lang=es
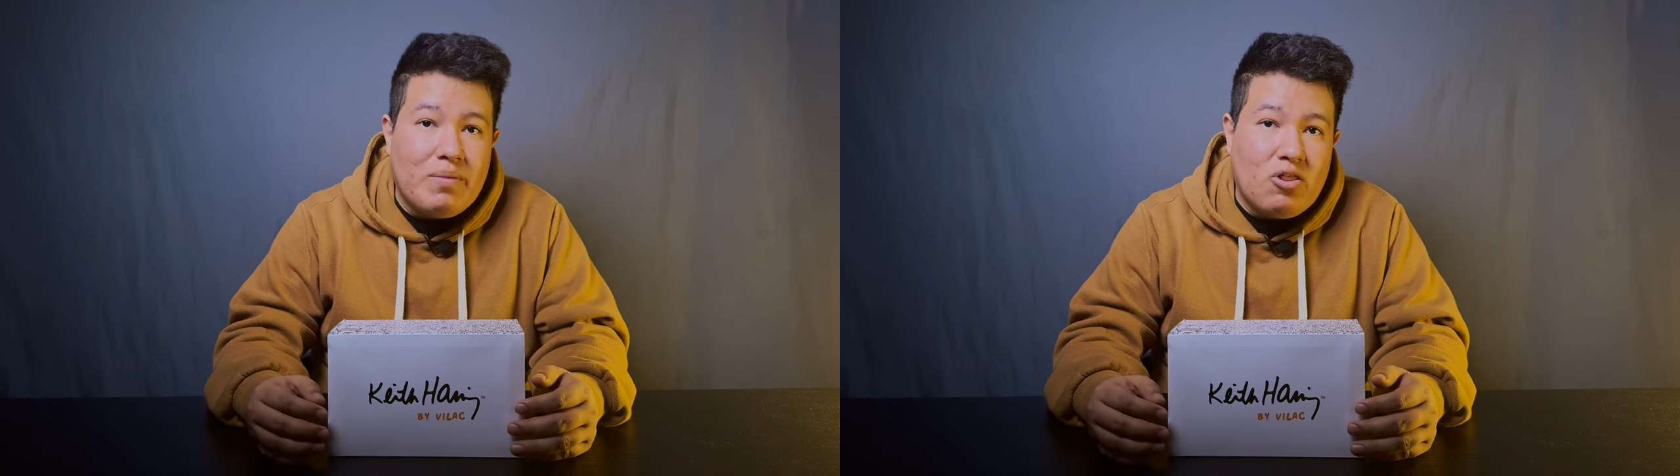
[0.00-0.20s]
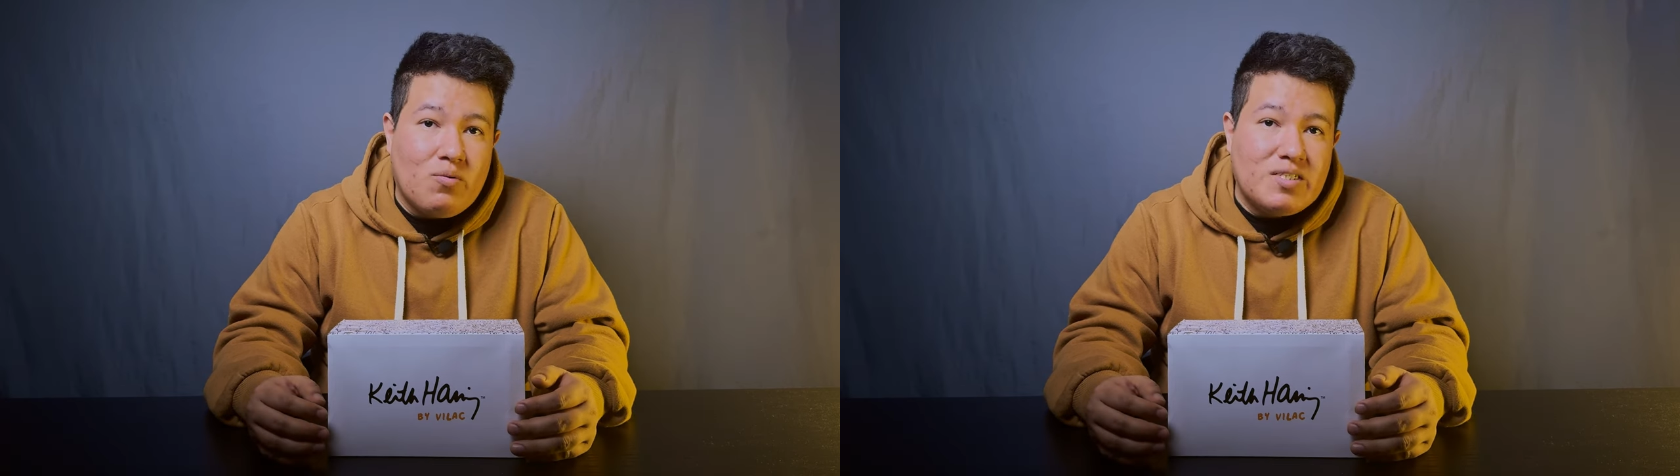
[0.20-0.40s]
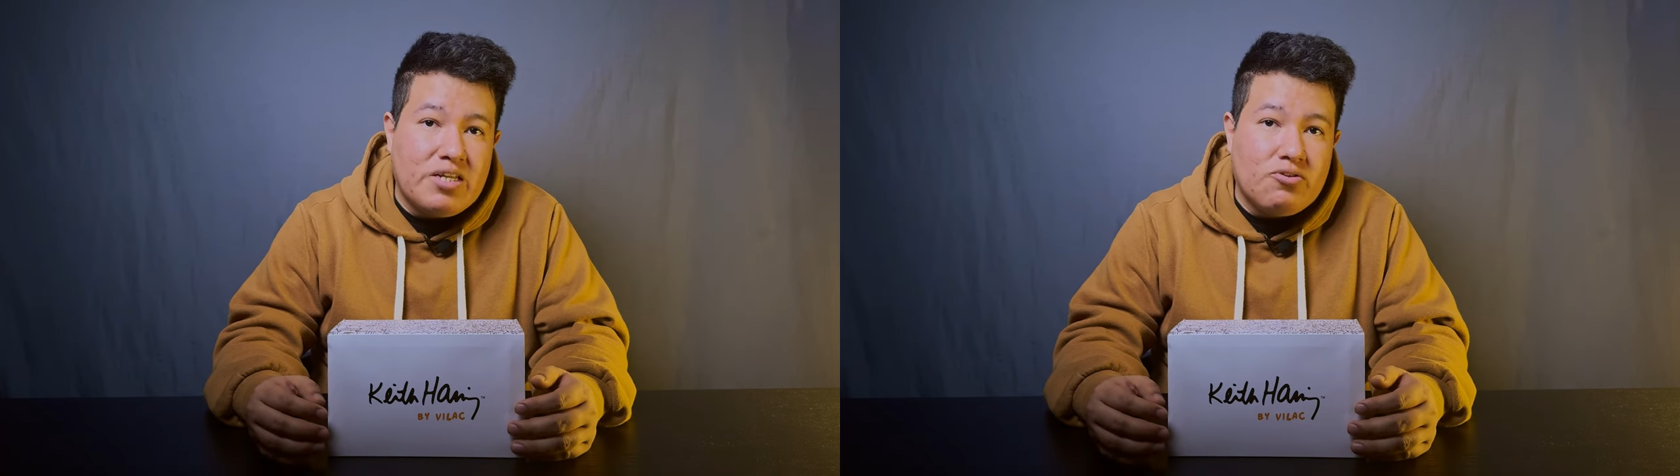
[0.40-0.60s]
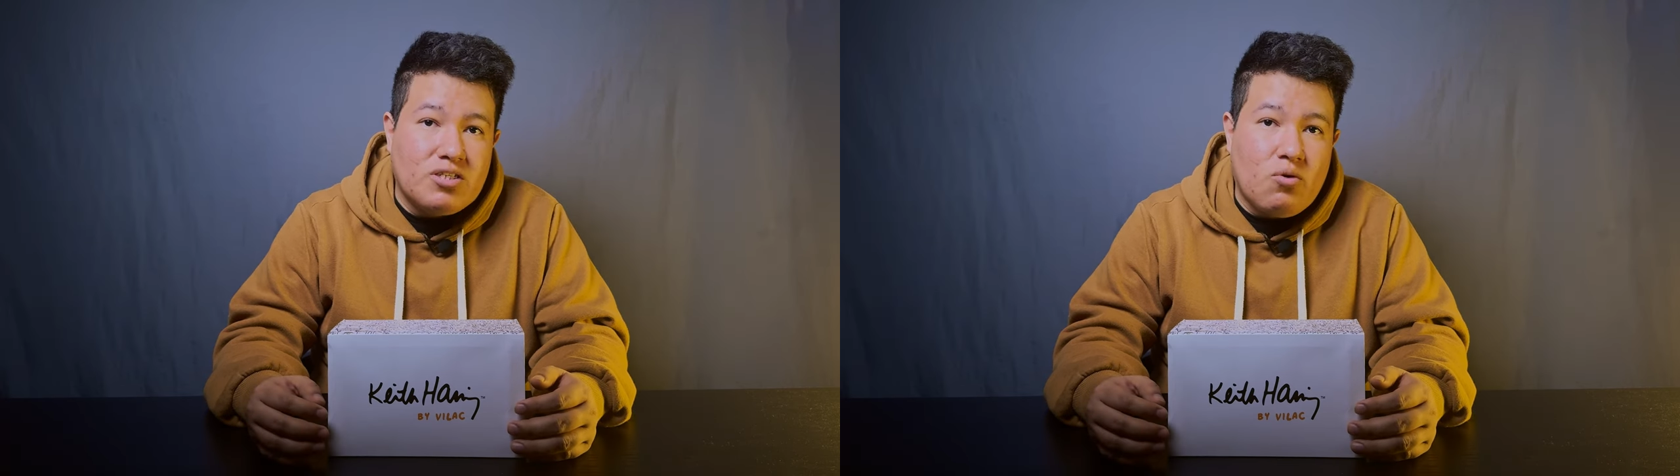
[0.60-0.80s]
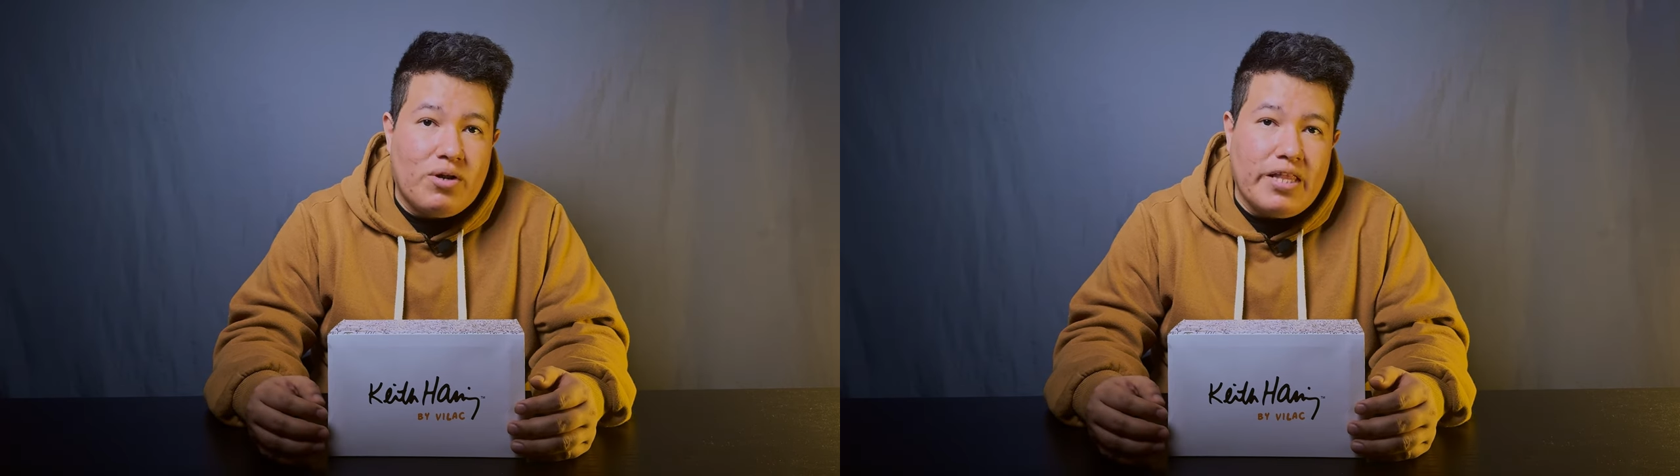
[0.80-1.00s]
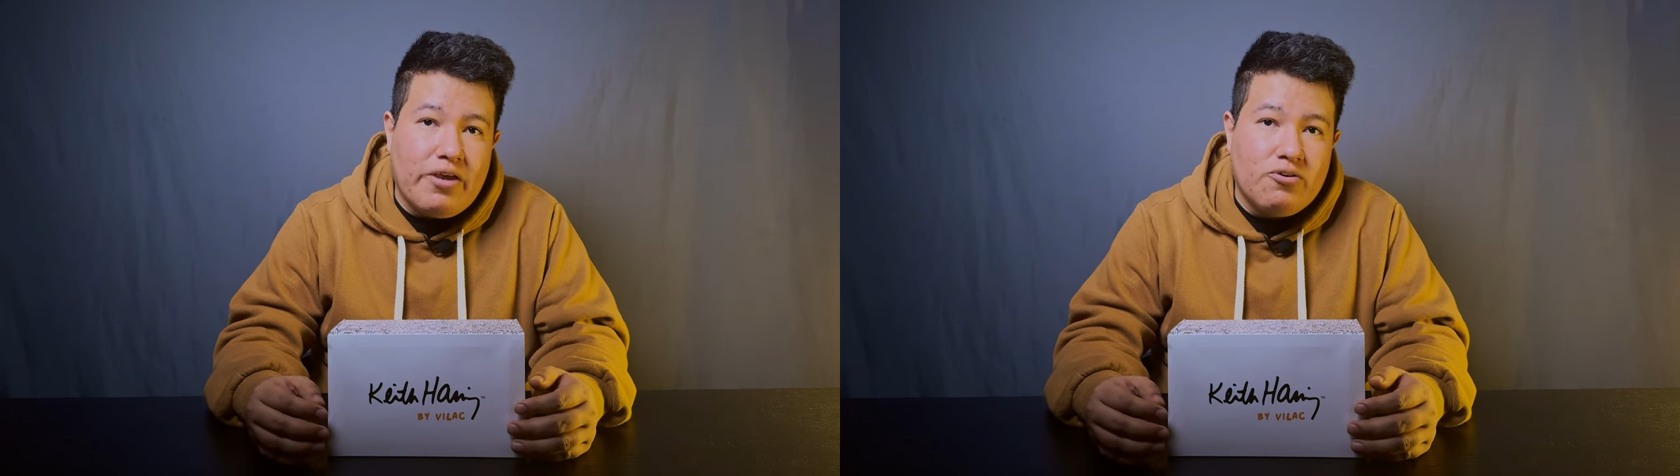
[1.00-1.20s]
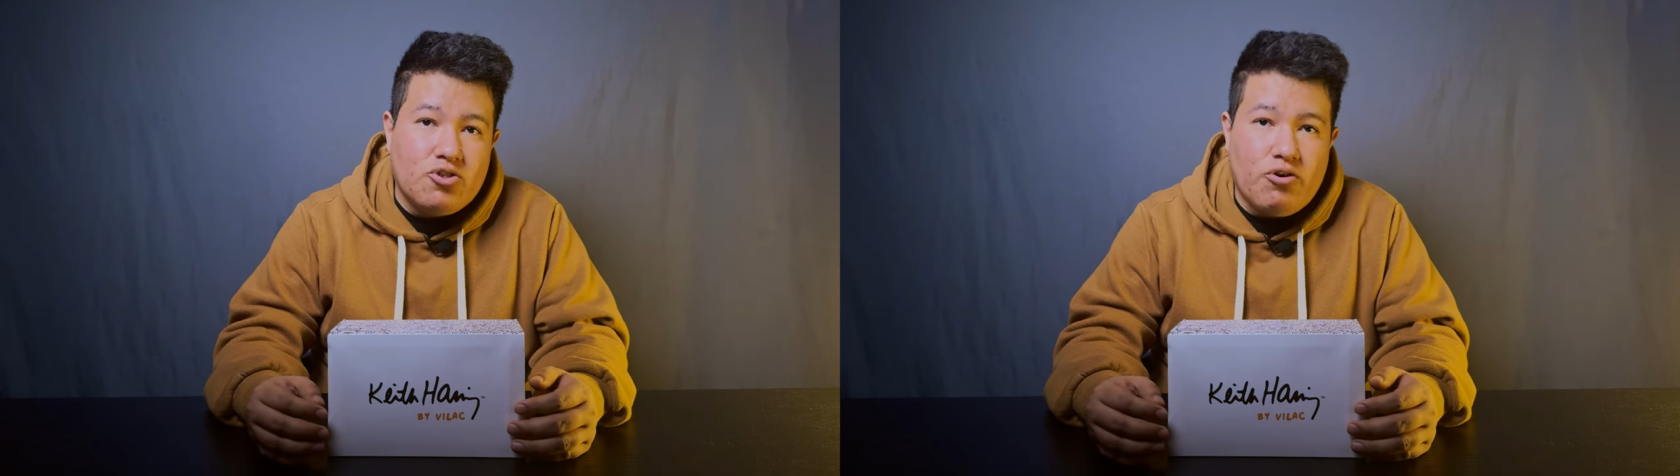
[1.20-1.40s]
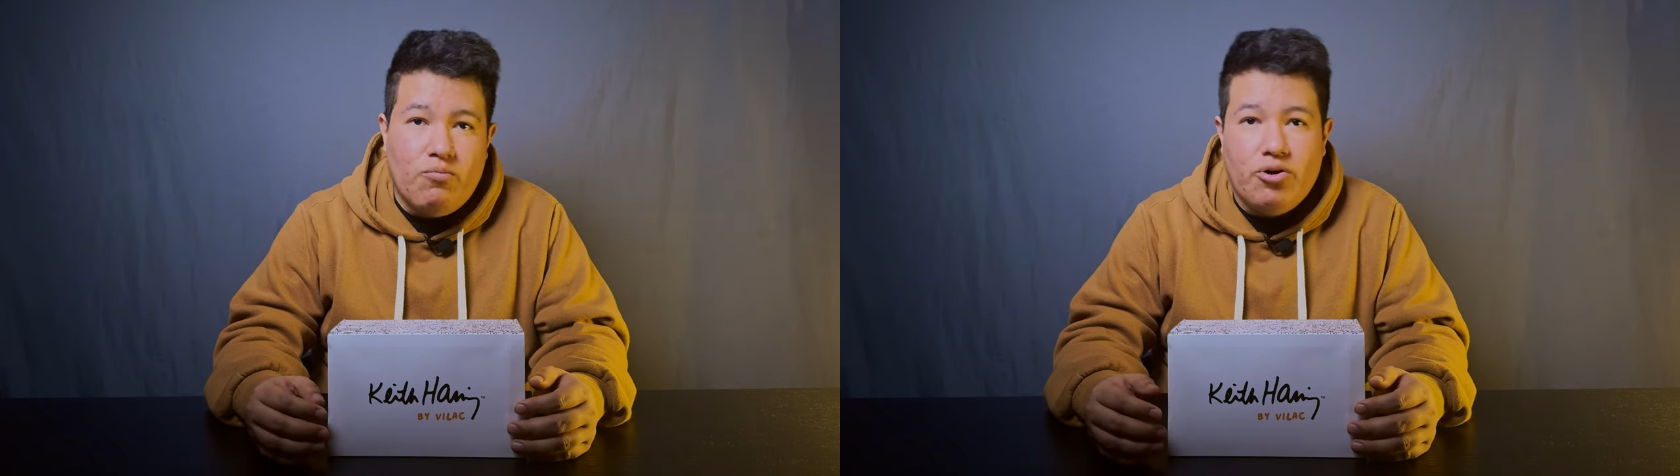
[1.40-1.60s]

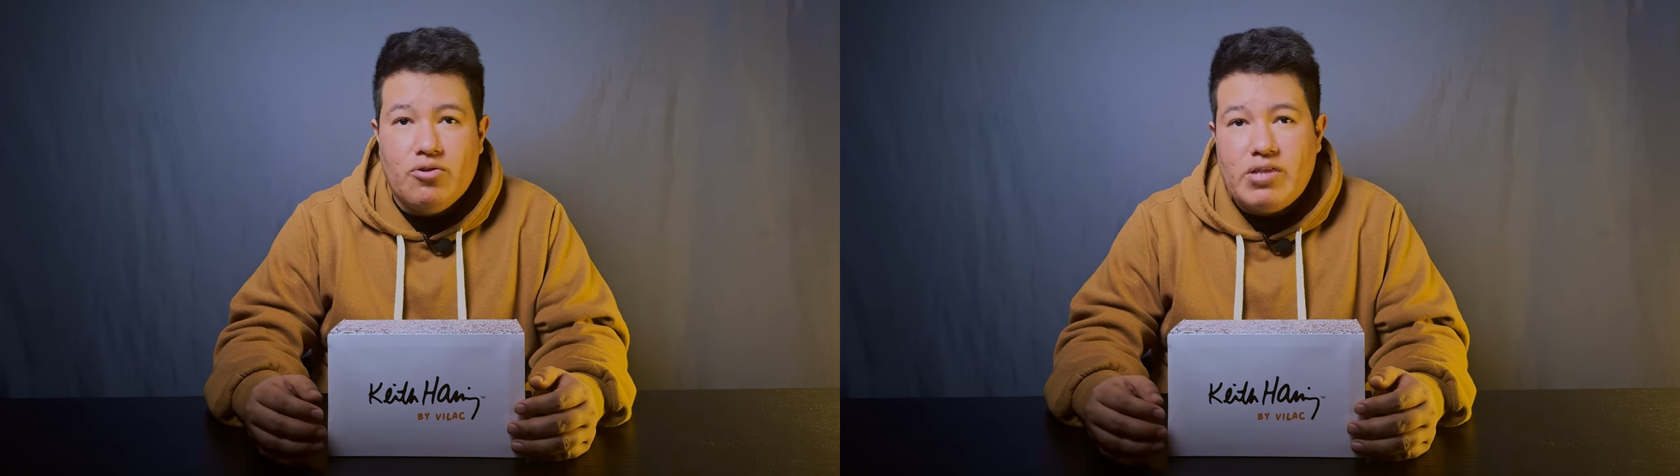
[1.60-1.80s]
1958 y murió